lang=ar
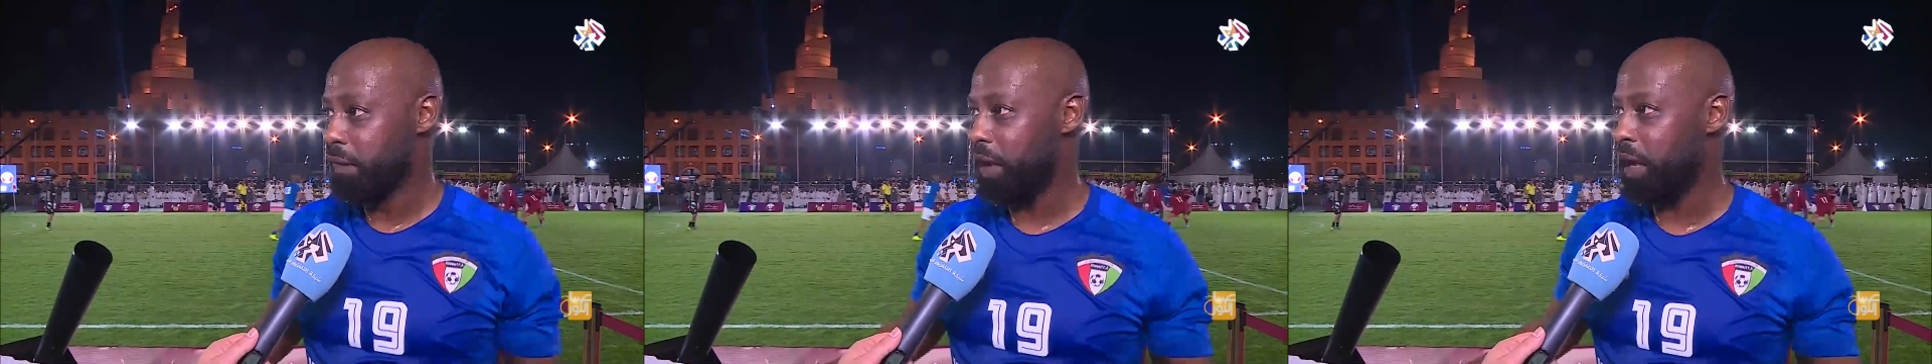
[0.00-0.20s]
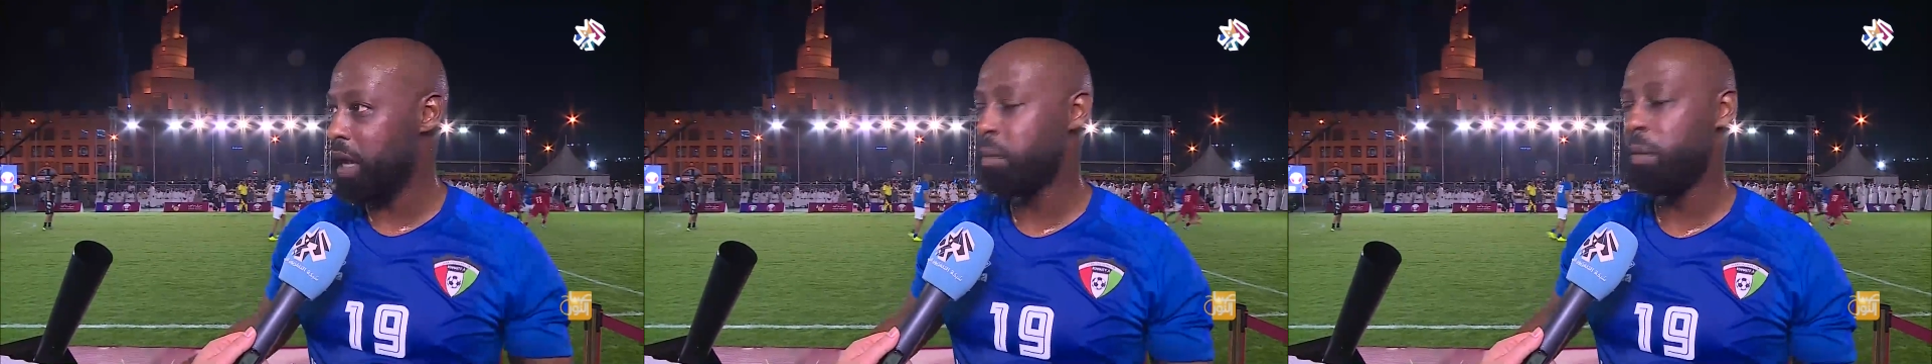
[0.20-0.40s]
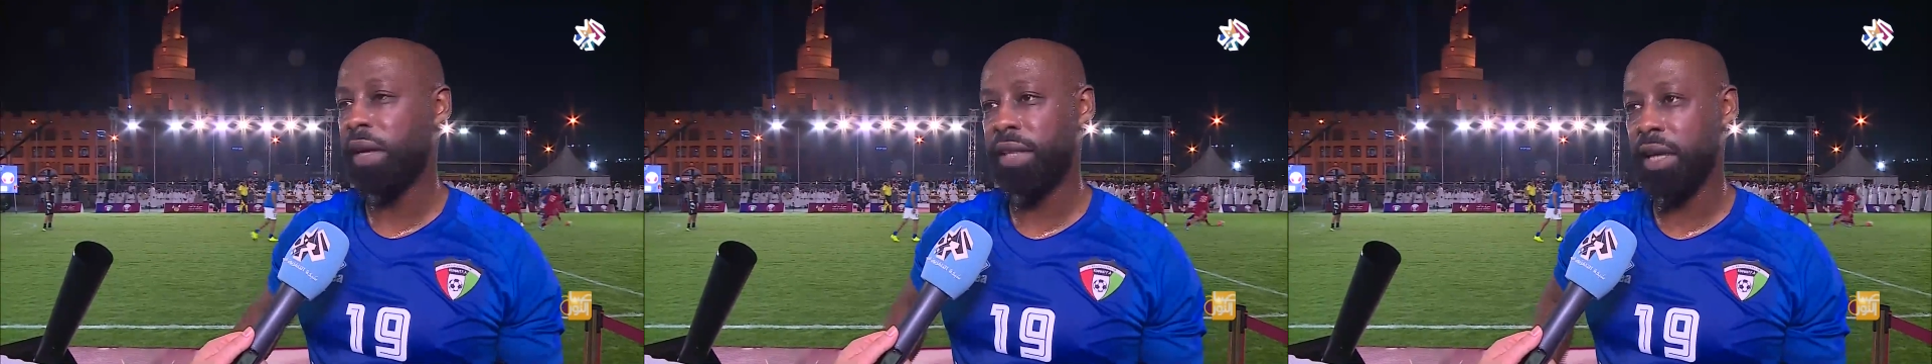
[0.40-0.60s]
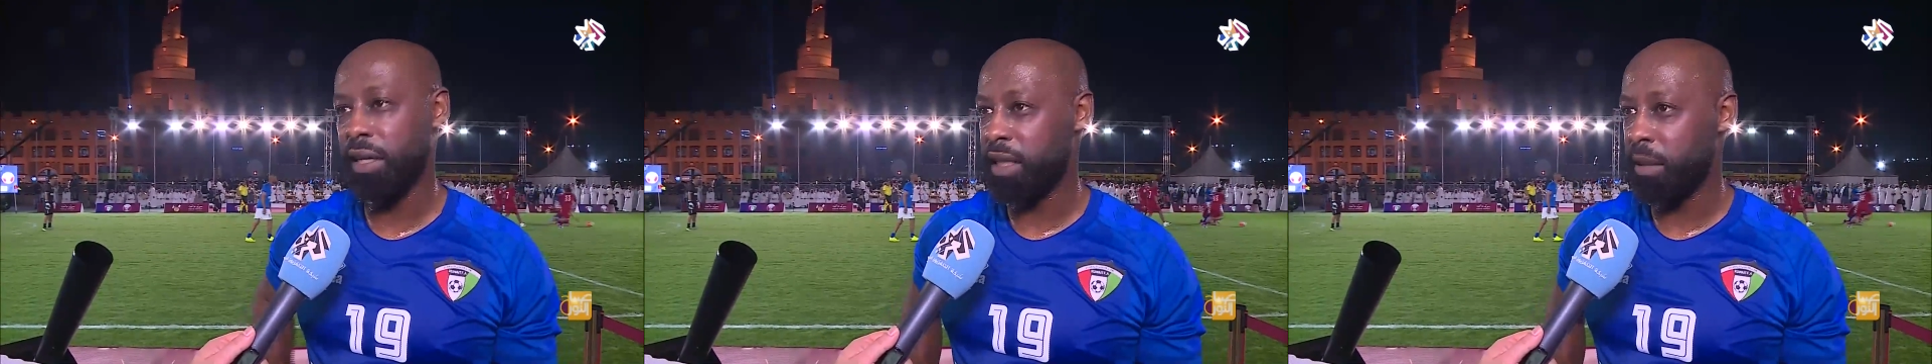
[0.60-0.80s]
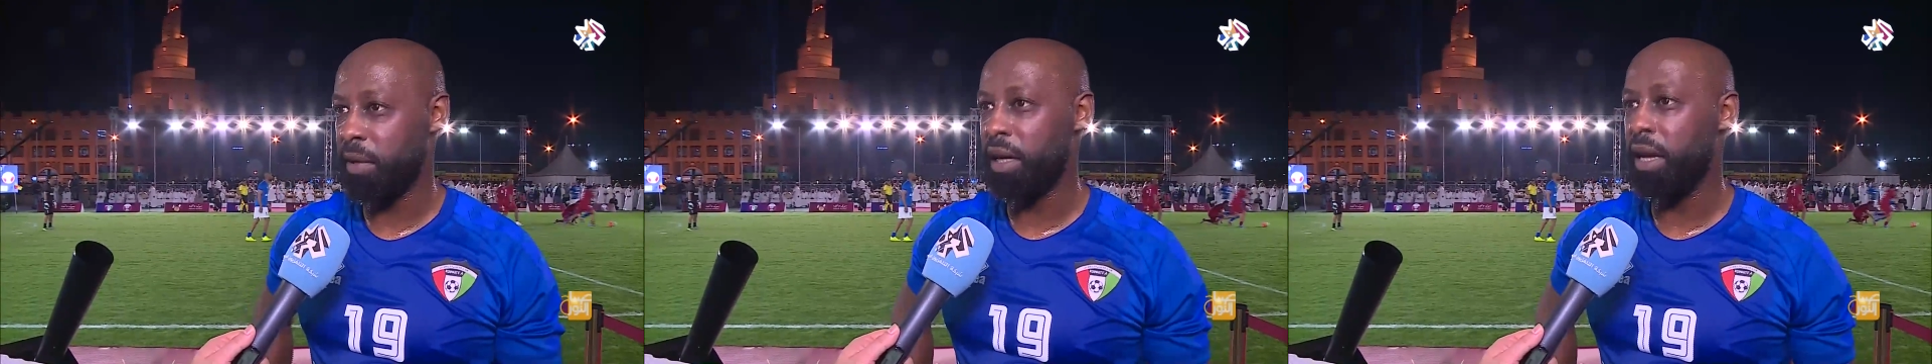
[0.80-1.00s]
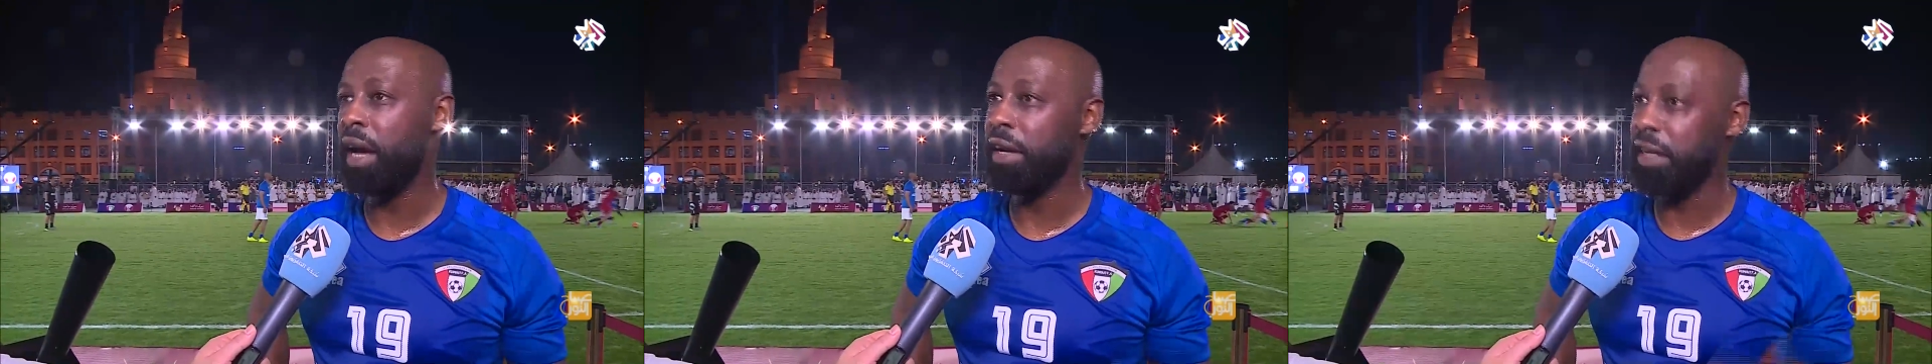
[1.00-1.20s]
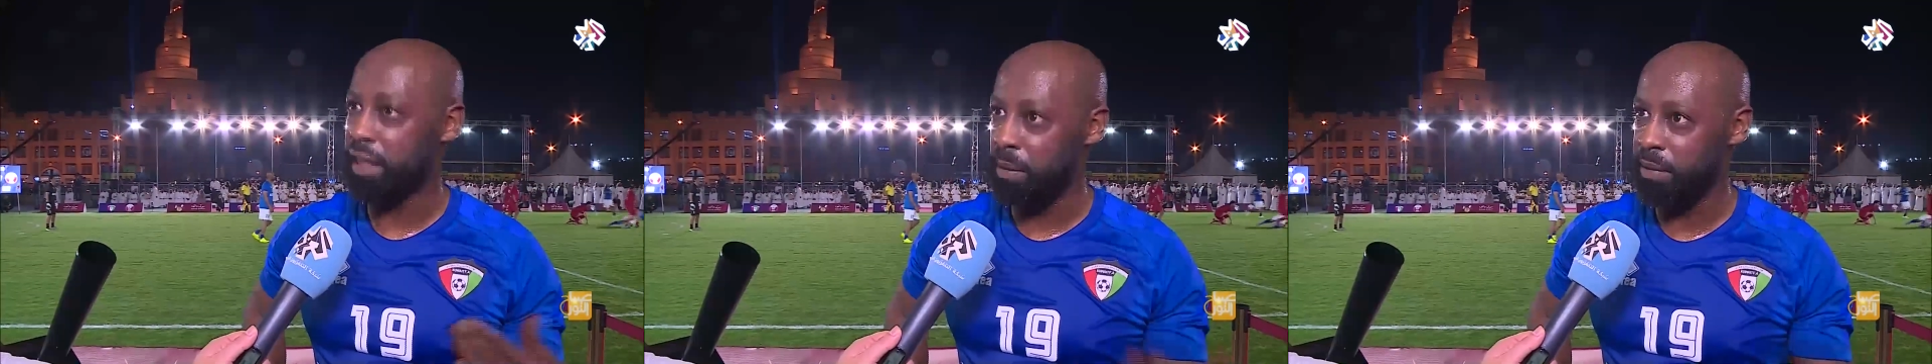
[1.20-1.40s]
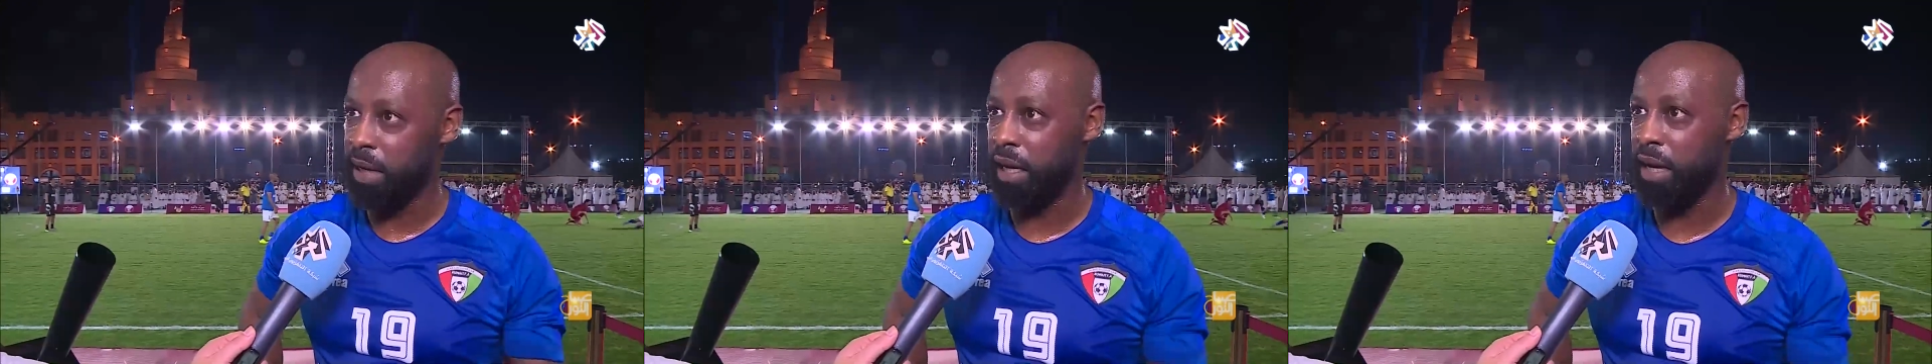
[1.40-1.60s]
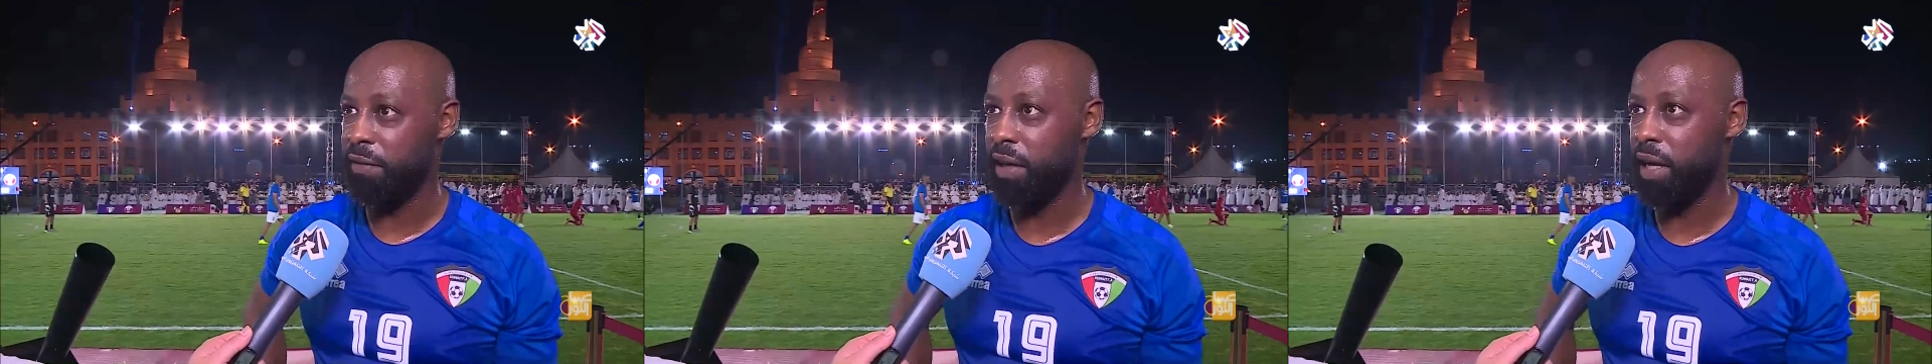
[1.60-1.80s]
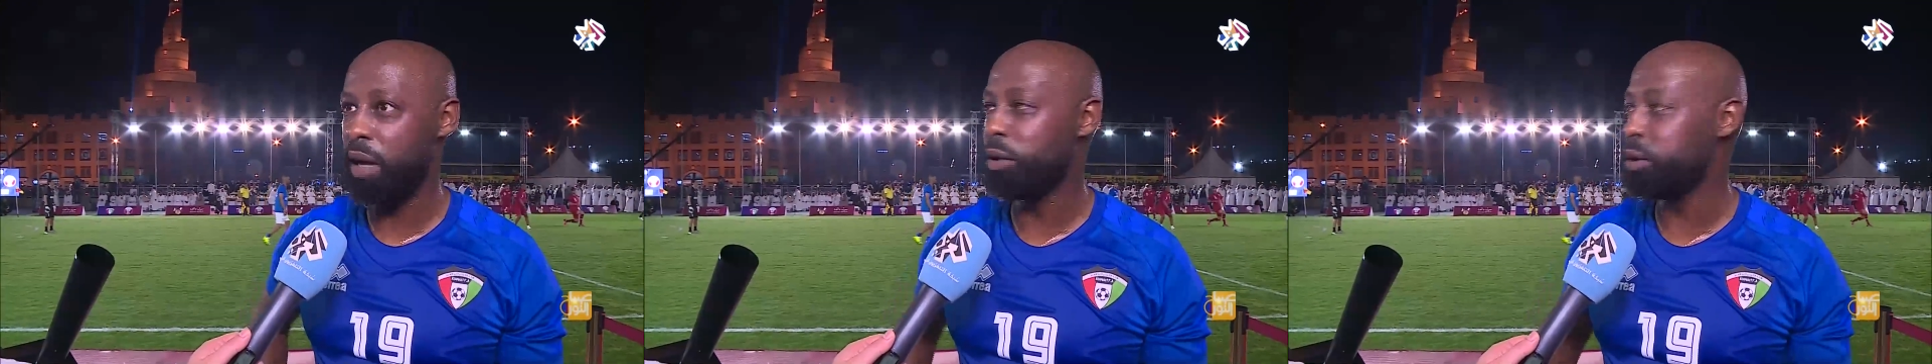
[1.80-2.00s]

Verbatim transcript: فالمبادره جميله احنا استمتعنا فيها